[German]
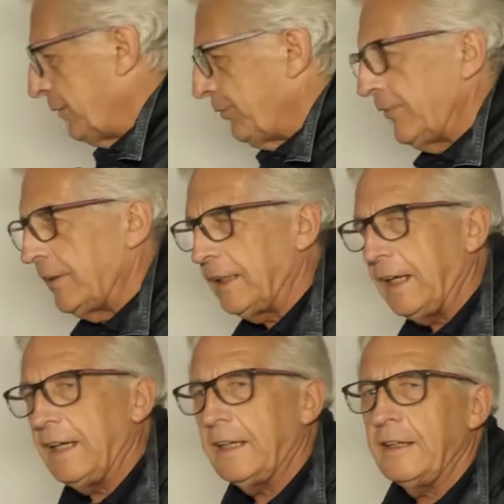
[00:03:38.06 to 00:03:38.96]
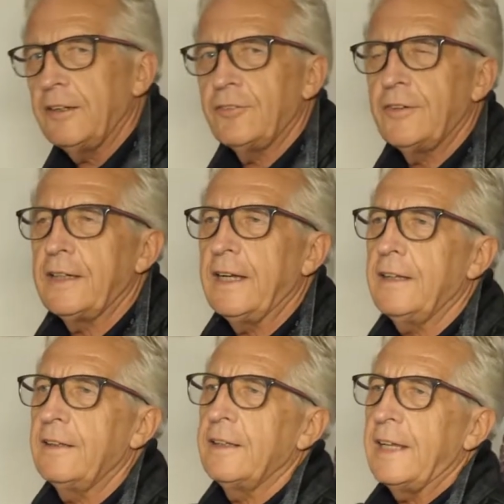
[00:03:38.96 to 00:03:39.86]
gibt für, jede, für
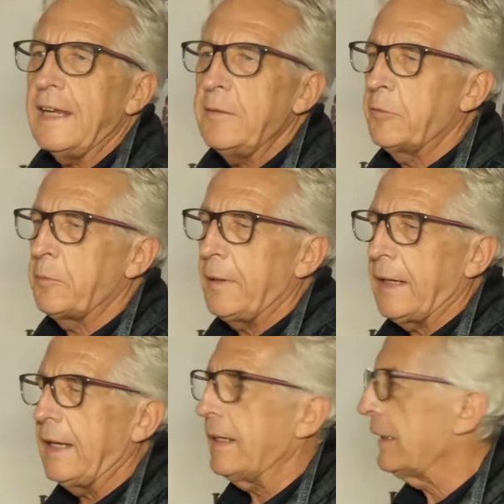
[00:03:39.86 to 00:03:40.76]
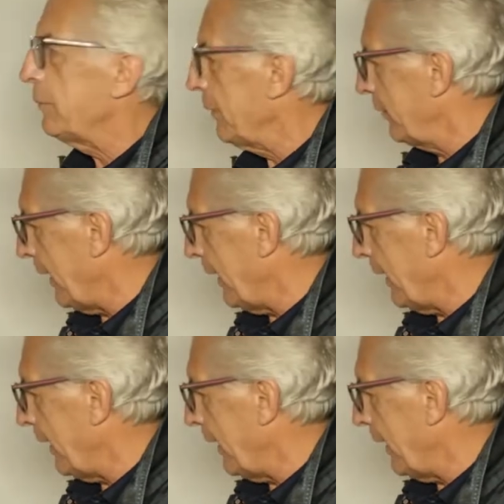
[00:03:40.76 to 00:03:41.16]
jeden Lebensbereich gibt es